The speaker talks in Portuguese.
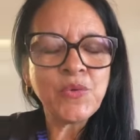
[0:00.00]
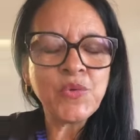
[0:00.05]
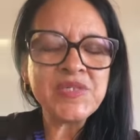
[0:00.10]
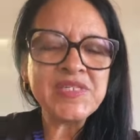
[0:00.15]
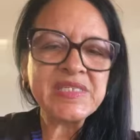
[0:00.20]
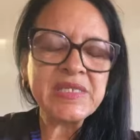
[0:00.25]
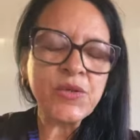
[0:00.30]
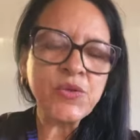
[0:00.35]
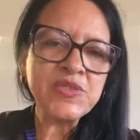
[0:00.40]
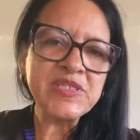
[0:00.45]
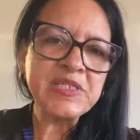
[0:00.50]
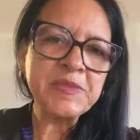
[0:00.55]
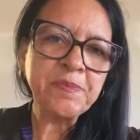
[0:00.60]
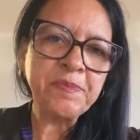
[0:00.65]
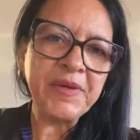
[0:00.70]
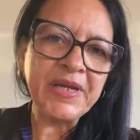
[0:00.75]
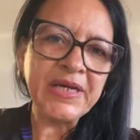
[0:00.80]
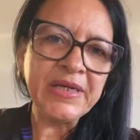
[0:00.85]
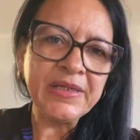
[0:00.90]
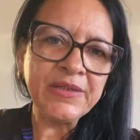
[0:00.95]
os seus
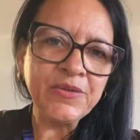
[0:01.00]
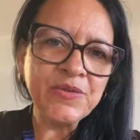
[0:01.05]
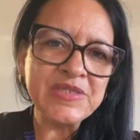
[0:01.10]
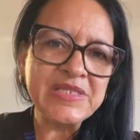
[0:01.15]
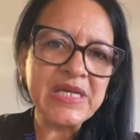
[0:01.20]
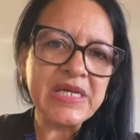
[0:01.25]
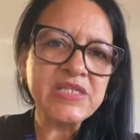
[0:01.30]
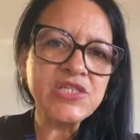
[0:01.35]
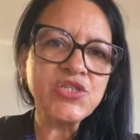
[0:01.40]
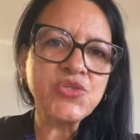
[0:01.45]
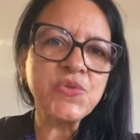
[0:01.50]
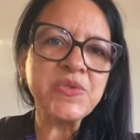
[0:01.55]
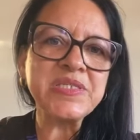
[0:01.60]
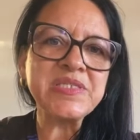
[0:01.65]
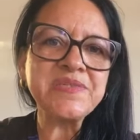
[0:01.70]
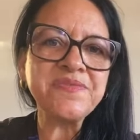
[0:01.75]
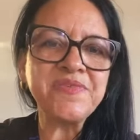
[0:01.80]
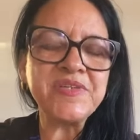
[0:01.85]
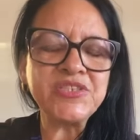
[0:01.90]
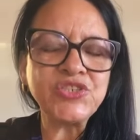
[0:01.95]
planos, as
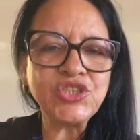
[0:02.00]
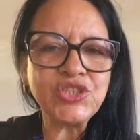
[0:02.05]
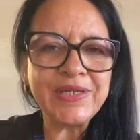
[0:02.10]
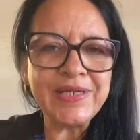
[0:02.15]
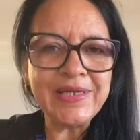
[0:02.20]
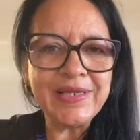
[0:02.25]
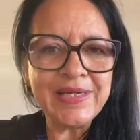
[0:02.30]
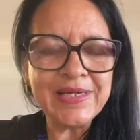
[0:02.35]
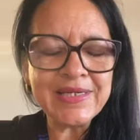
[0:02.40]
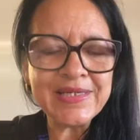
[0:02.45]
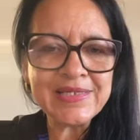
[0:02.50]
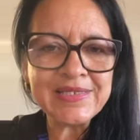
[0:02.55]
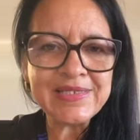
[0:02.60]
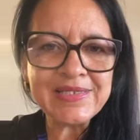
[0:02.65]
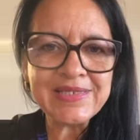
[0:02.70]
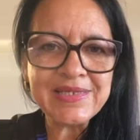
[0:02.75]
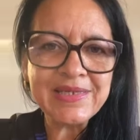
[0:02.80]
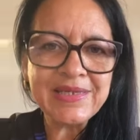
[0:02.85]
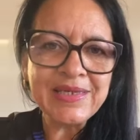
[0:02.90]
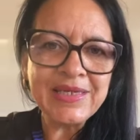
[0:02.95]
suas
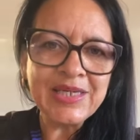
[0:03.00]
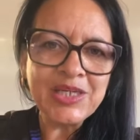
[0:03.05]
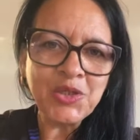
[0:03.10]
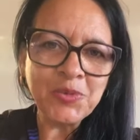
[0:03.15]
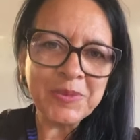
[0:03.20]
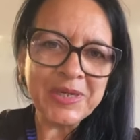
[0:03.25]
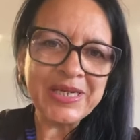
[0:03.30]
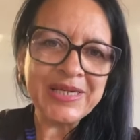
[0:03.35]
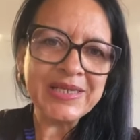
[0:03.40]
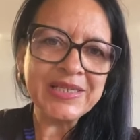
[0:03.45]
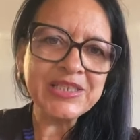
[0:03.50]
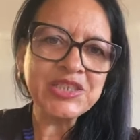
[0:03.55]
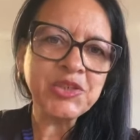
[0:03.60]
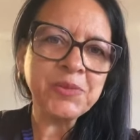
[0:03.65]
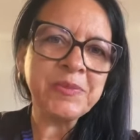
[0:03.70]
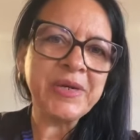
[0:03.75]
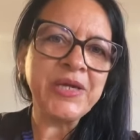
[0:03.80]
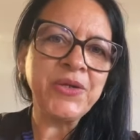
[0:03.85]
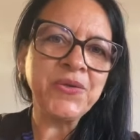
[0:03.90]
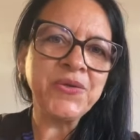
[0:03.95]
vigílias, numa
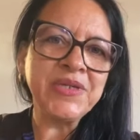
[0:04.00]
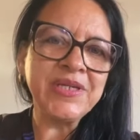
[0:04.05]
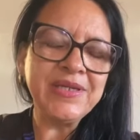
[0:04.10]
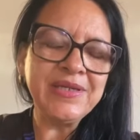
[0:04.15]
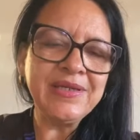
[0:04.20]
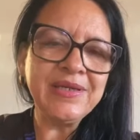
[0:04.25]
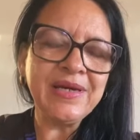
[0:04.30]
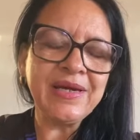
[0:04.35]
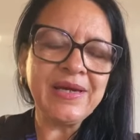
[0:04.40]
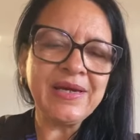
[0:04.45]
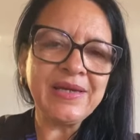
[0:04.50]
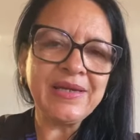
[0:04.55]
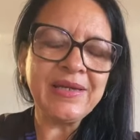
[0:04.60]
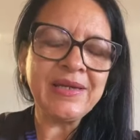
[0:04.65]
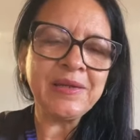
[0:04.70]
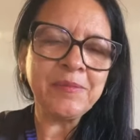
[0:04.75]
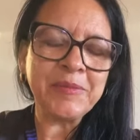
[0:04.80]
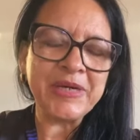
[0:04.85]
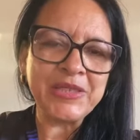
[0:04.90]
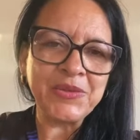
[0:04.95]
grande maioria
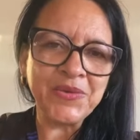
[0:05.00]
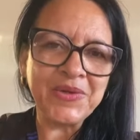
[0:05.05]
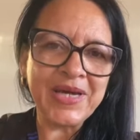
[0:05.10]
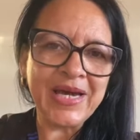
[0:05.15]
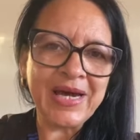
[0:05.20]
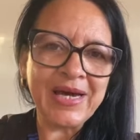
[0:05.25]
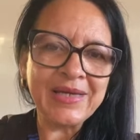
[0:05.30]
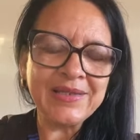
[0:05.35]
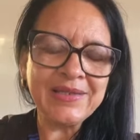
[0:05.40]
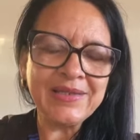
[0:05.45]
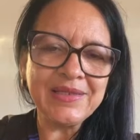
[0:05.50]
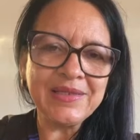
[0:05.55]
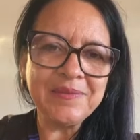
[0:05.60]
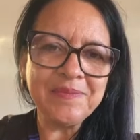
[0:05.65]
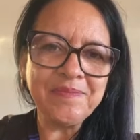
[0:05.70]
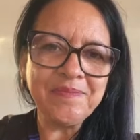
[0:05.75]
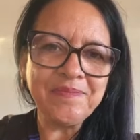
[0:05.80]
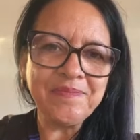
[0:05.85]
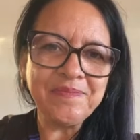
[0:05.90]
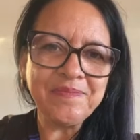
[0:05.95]
era a madrugada,
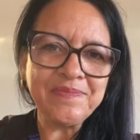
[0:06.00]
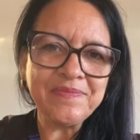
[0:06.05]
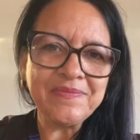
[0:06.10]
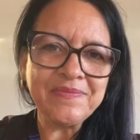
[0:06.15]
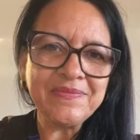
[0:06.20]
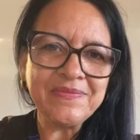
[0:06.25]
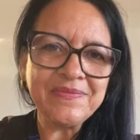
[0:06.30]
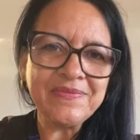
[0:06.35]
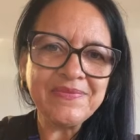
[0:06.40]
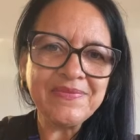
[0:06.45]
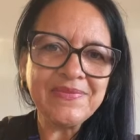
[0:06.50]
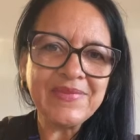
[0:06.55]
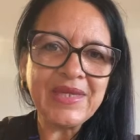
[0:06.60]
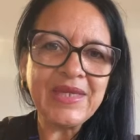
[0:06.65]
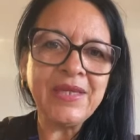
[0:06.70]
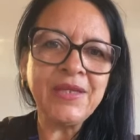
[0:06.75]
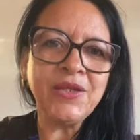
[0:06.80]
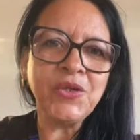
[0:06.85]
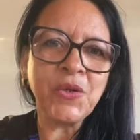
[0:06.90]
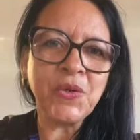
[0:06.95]

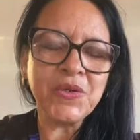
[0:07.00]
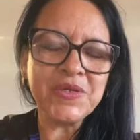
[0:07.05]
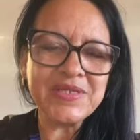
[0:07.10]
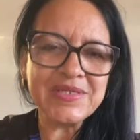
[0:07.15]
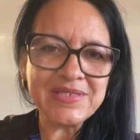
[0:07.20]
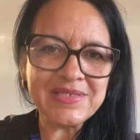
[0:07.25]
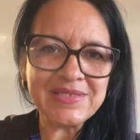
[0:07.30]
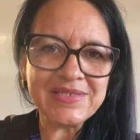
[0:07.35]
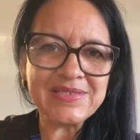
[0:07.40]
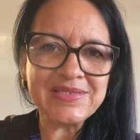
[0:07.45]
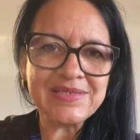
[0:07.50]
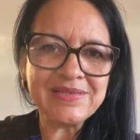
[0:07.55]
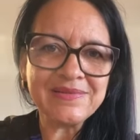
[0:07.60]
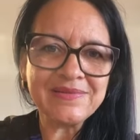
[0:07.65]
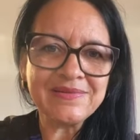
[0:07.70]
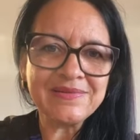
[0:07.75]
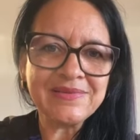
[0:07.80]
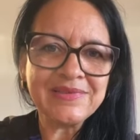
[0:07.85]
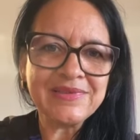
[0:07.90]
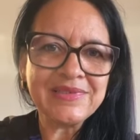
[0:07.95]
e nós?
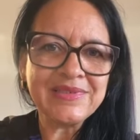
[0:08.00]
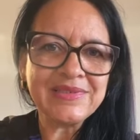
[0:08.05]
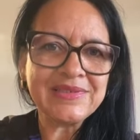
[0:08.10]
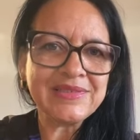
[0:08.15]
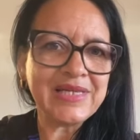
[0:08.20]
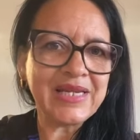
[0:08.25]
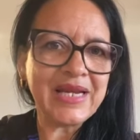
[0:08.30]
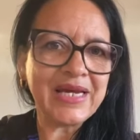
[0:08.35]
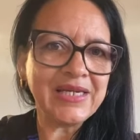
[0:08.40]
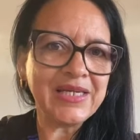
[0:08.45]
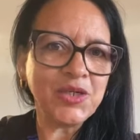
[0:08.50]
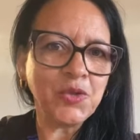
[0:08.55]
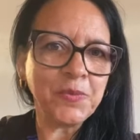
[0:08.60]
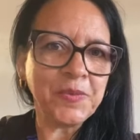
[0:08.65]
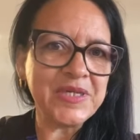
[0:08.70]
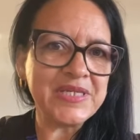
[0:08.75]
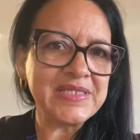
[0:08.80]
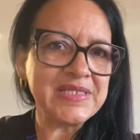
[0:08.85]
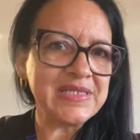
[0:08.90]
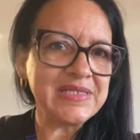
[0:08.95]
Será que não
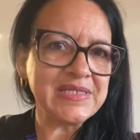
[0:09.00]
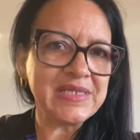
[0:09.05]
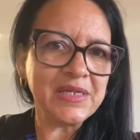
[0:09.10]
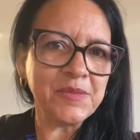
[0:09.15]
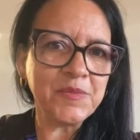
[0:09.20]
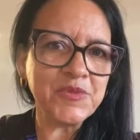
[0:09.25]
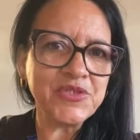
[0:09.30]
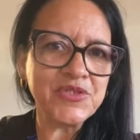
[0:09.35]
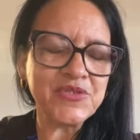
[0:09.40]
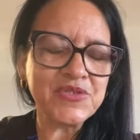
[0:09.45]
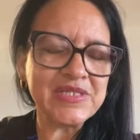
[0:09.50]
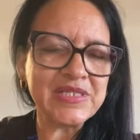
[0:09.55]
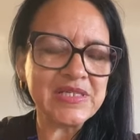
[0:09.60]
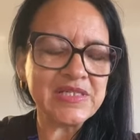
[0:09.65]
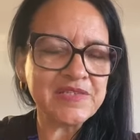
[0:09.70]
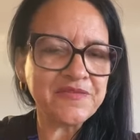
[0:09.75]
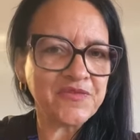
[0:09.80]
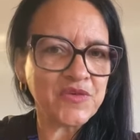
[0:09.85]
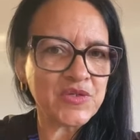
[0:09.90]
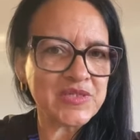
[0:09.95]
precisamos nos
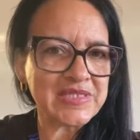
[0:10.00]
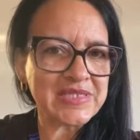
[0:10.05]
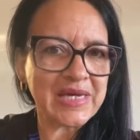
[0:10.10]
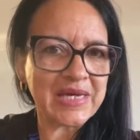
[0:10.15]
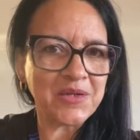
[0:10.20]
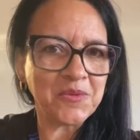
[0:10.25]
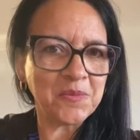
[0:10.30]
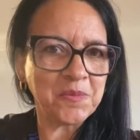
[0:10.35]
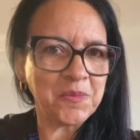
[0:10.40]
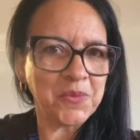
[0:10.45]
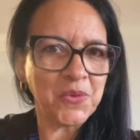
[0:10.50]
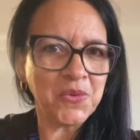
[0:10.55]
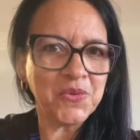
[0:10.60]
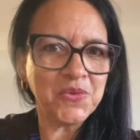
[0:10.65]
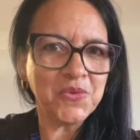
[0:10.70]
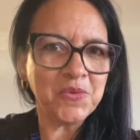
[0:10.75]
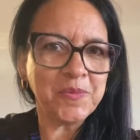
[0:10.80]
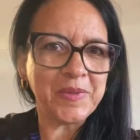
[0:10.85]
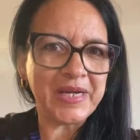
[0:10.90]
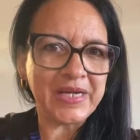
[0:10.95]
esforçar um
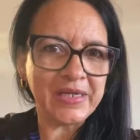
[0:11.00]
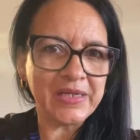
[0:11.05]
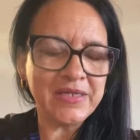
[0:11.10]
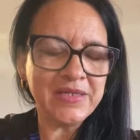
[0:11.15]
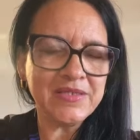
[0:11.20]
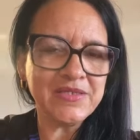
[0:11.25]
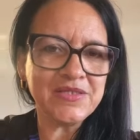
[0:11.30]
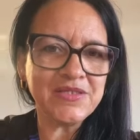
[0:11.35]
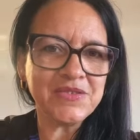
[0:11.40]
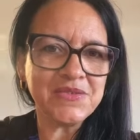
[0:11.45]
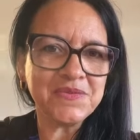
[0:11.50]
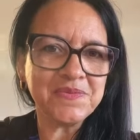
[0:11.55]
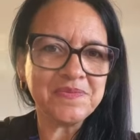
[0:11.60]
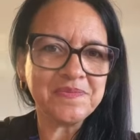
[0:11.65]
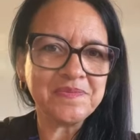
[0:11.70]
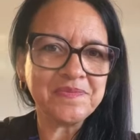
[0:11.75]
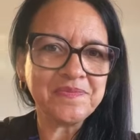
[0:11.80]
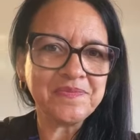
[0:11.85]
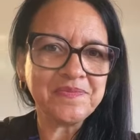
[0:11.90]
pouco para isso?